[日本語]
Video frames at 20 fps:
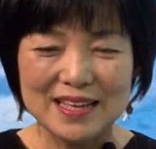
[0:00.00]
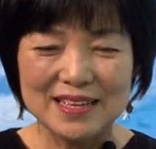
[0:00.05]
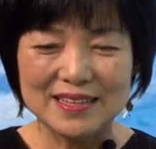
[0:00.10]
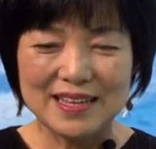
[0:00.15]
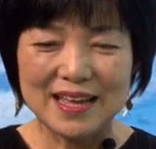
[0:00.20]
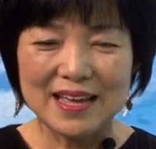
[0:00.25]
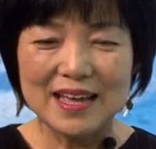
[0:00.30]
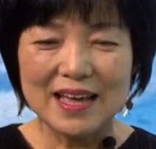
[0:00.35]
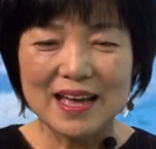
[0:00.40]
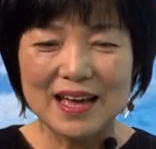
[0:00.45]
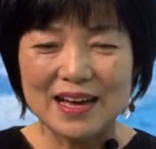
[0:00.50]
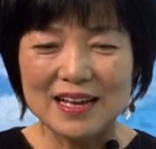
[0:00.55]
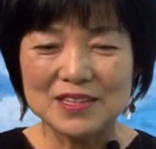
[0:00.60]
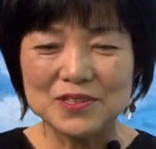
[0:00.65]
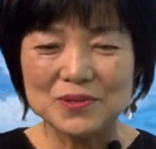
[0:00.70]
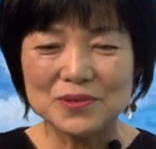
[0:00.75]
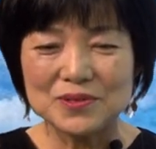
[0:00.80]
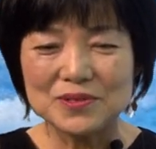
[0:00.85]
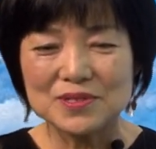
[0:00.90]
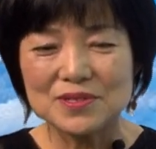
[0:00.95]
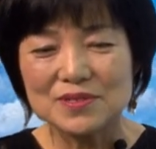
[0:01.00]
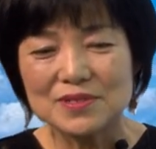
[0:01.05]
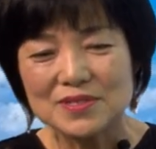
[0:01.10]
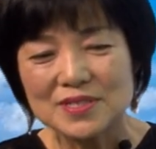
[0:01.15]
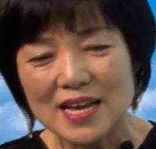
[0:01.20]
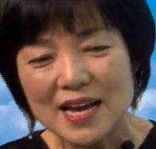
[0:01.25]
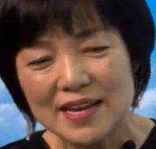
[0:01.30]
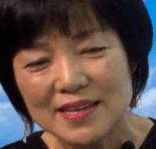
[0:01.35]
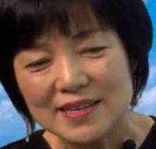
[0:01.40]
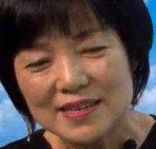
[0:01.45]
であの
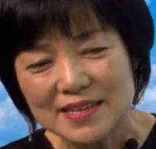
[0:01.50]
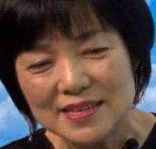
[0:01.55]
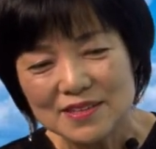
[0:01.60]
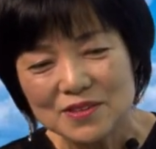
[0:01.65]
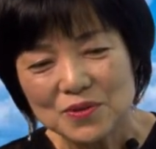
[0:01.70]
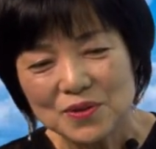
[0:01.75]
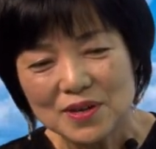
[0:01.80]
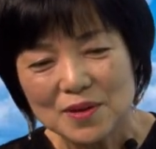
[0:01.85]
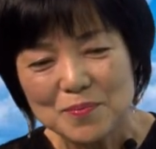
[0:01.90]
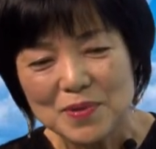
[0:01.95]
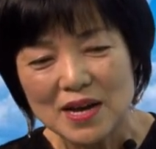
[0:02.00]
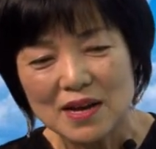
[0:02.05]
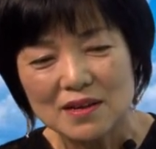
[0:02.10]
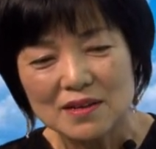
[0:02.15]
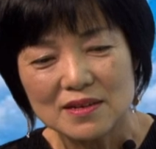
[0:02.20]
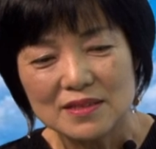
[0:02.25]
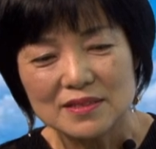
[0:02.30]
最近というか、まあ